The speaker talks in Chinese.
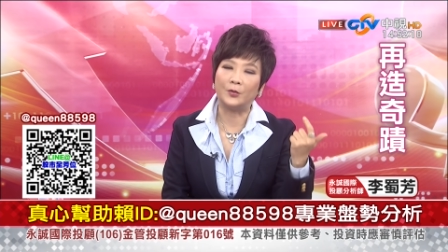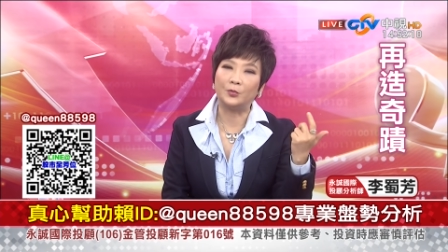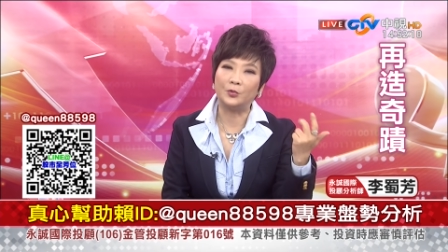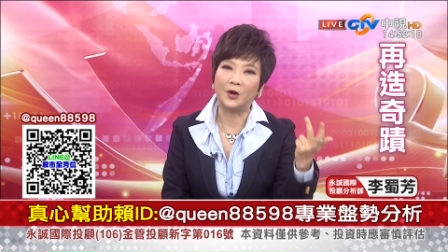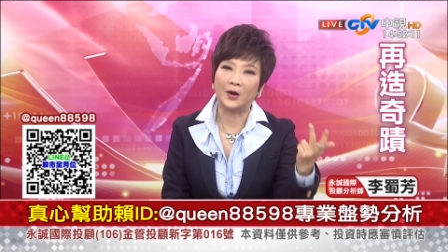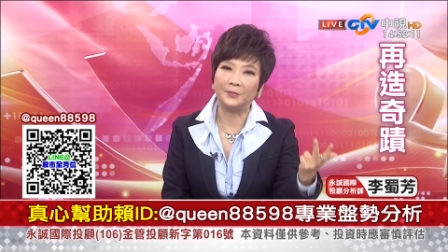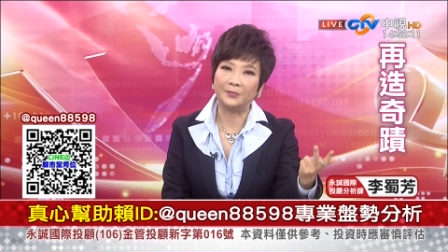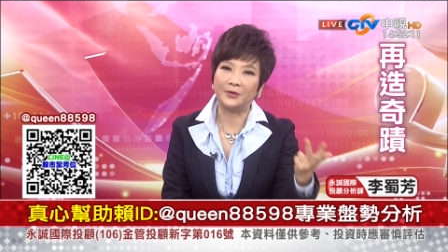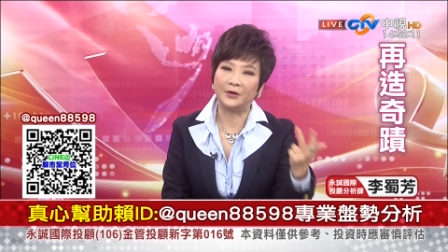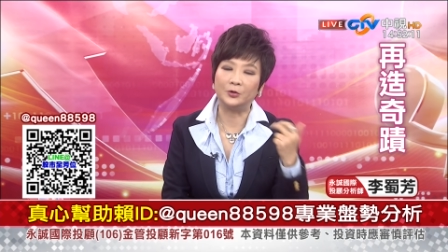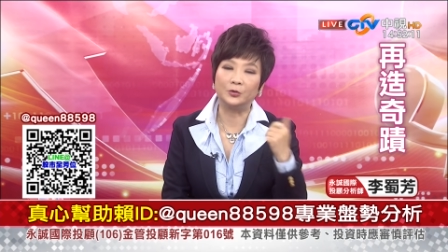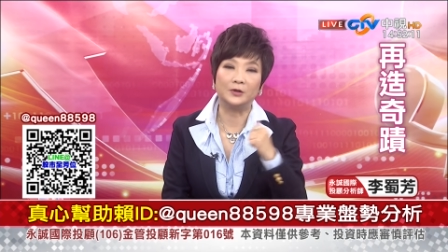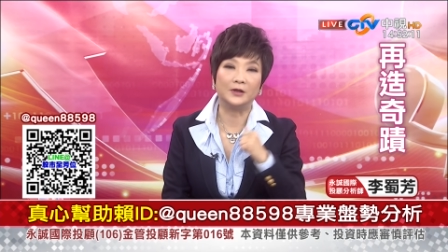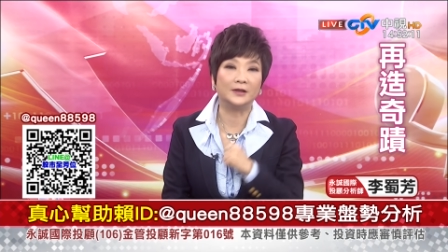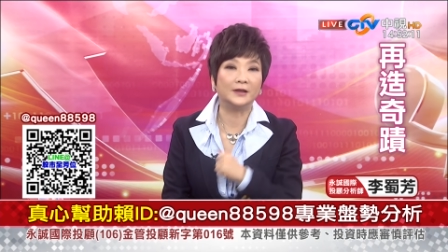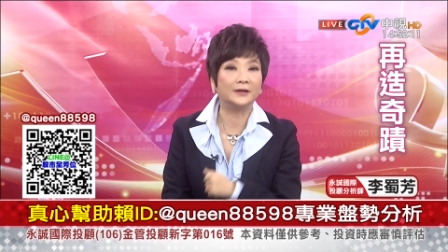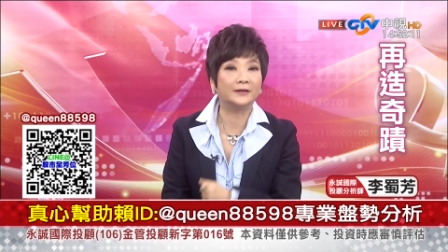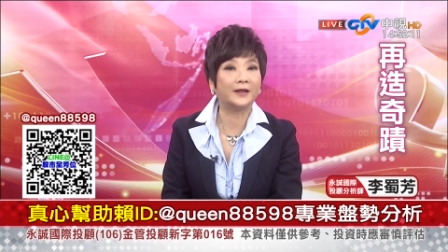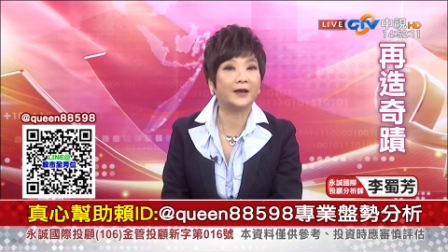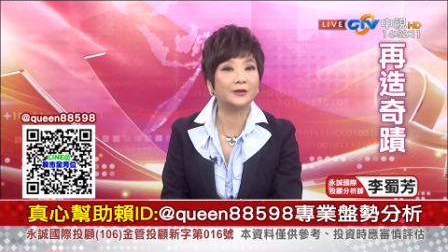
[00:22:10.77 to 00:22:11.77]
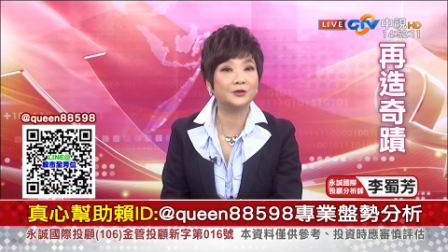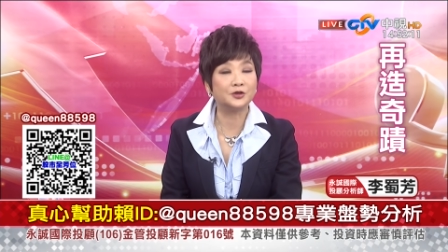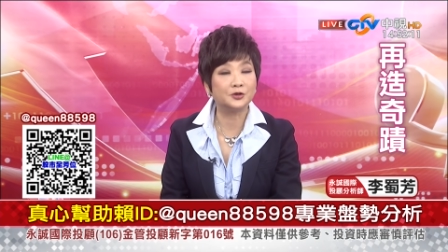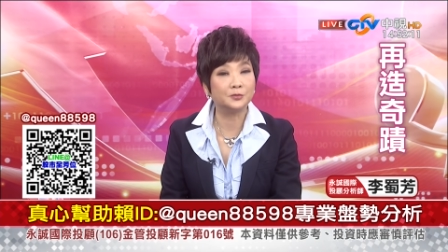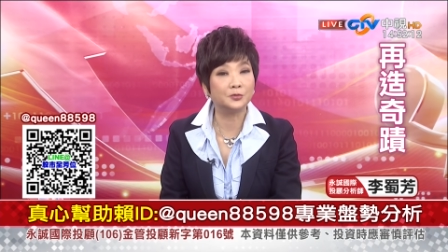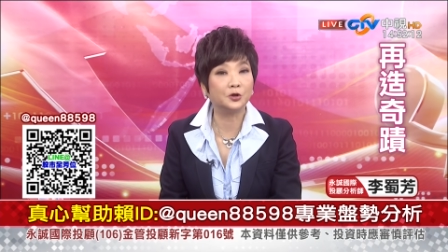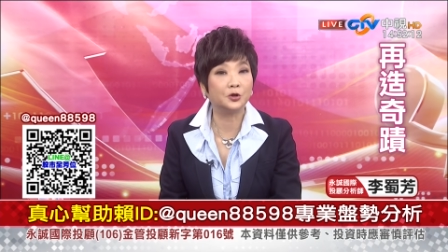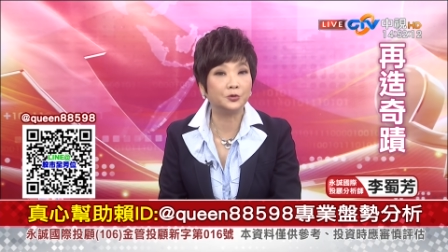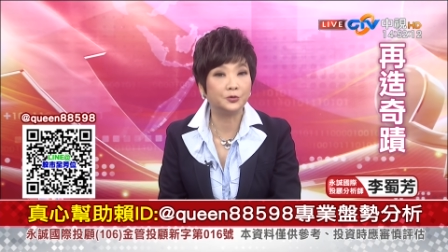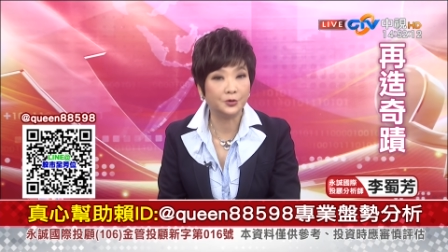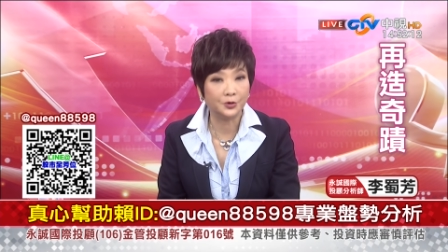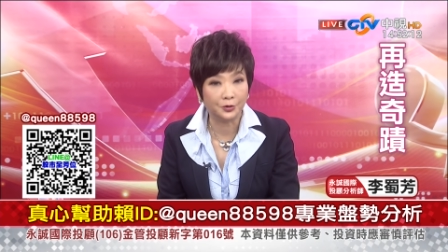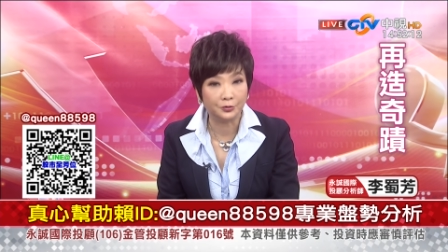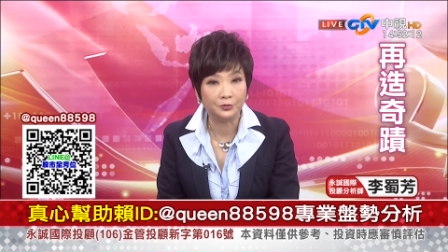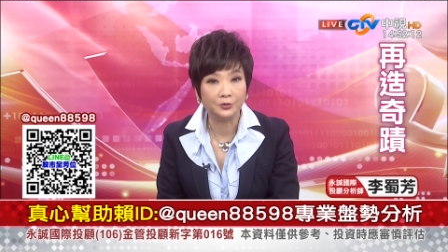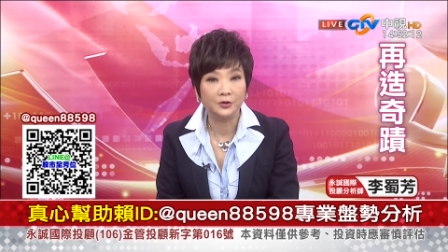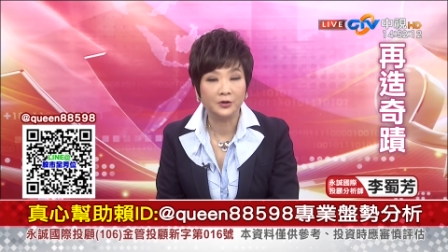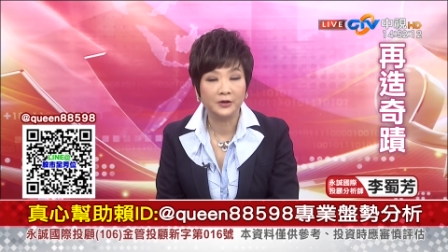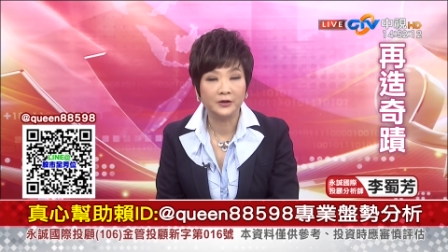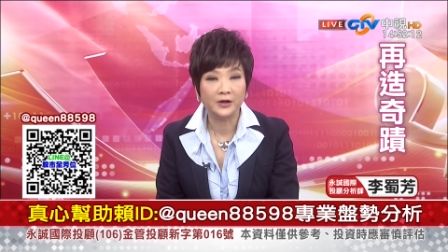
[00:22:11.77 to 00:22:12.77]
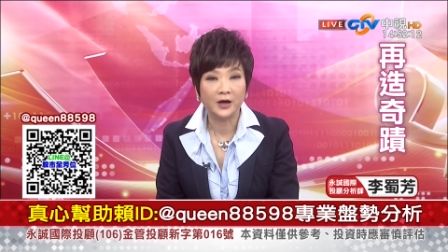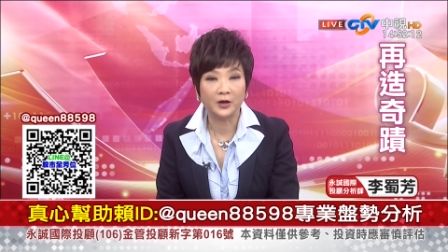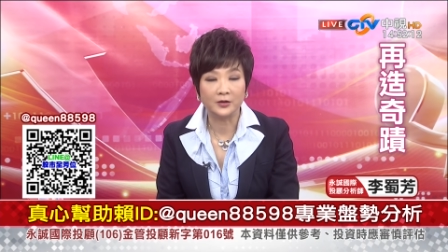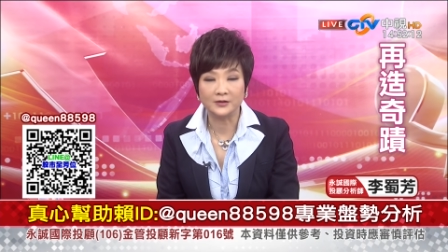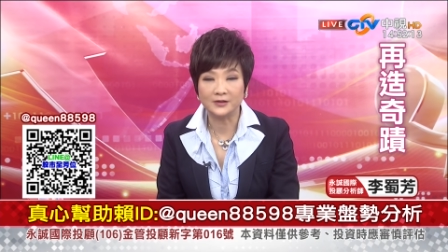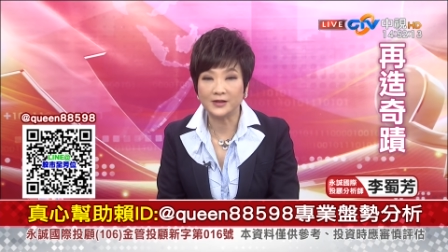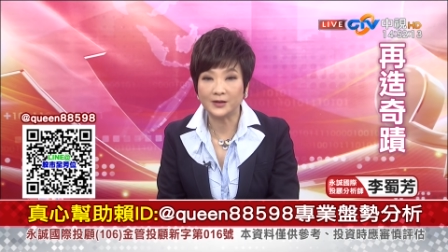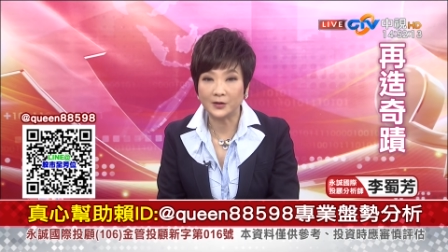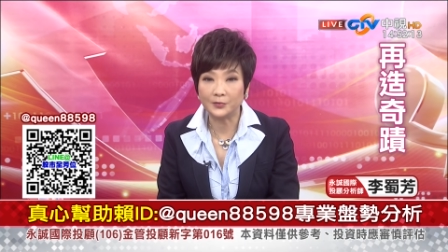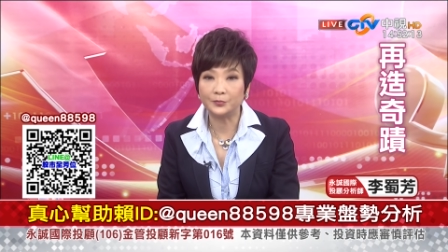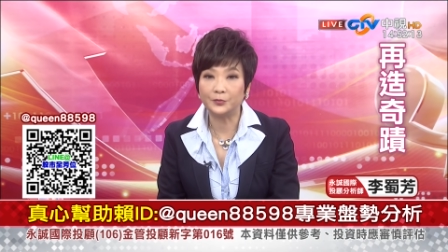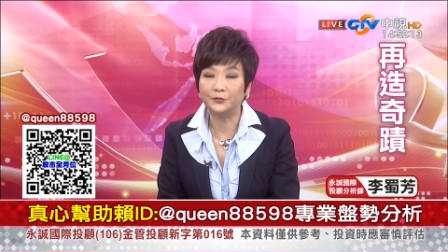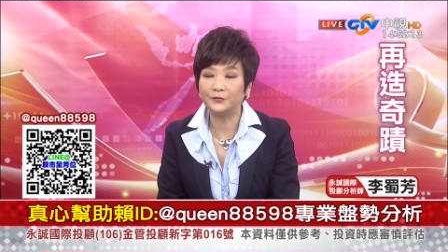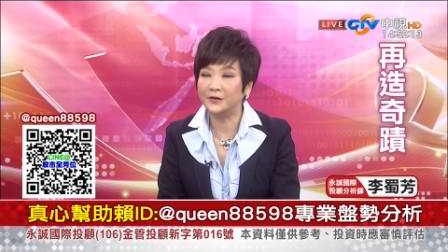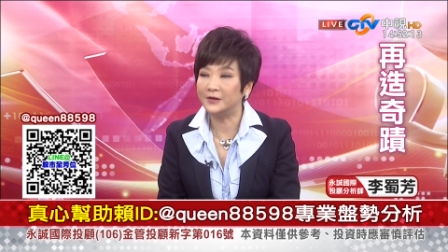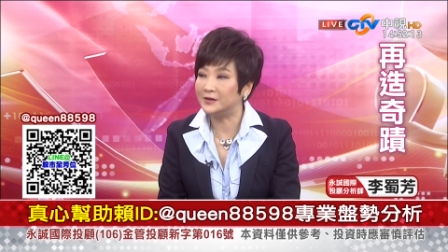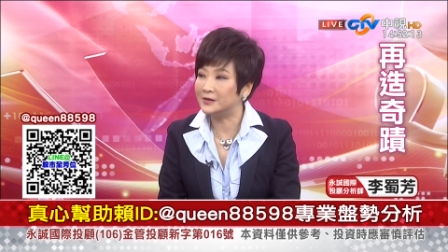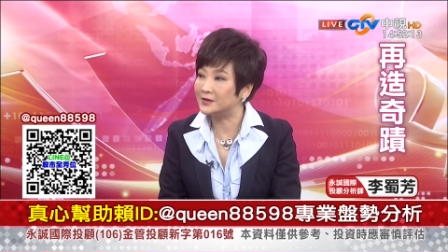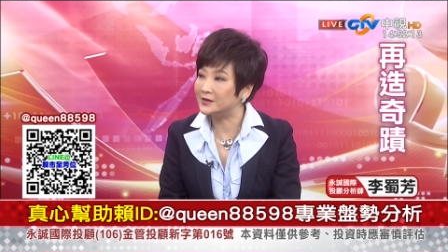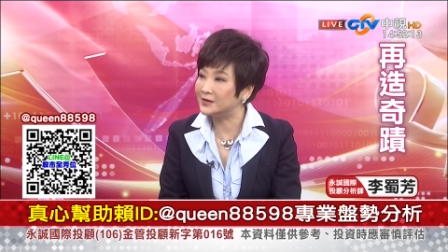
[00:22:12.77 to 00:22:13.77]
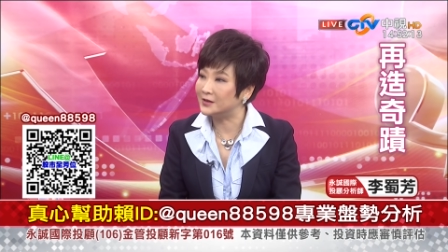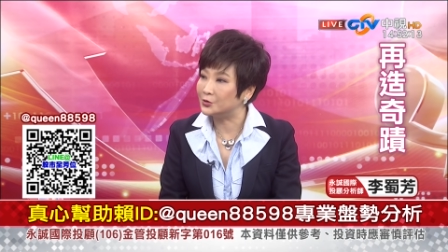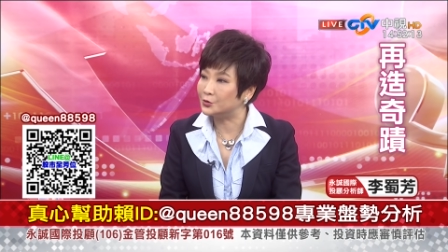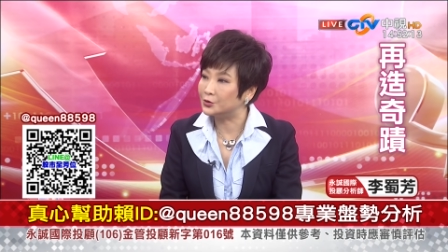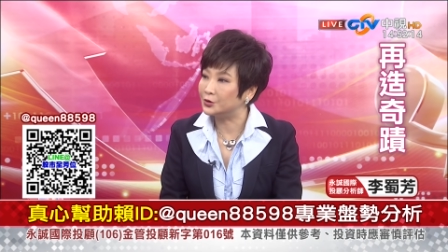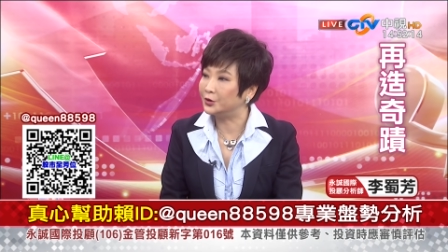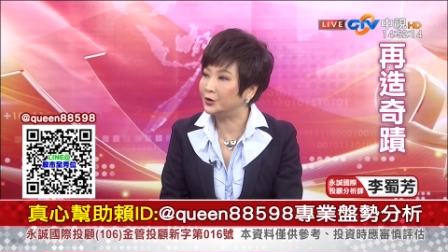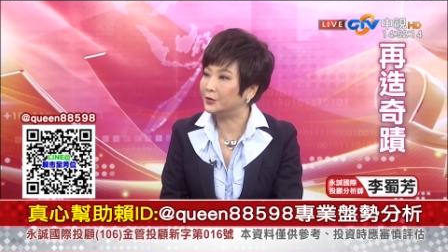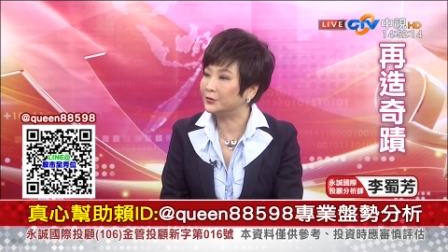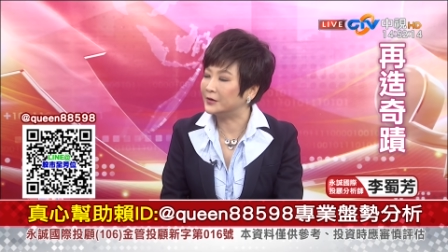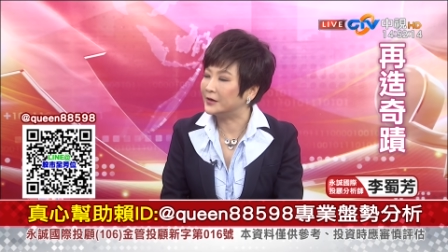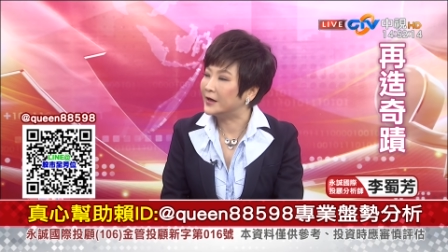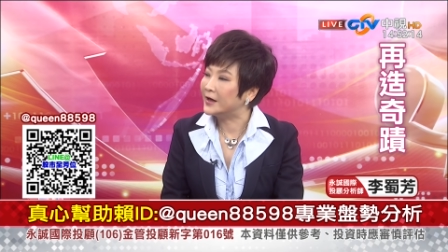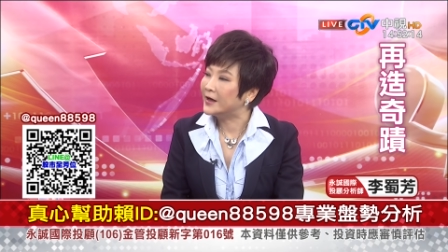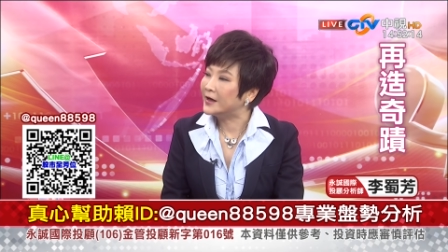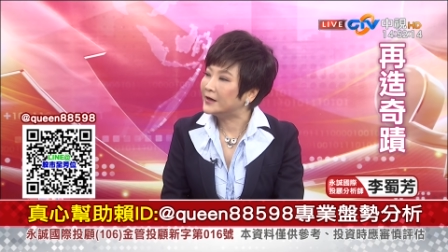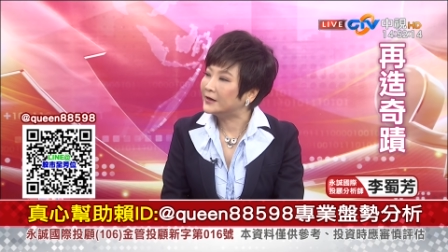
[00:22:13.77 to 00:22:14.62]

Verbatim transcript: 不管苹果的订单是不是都有，好这个部分你自己去留意。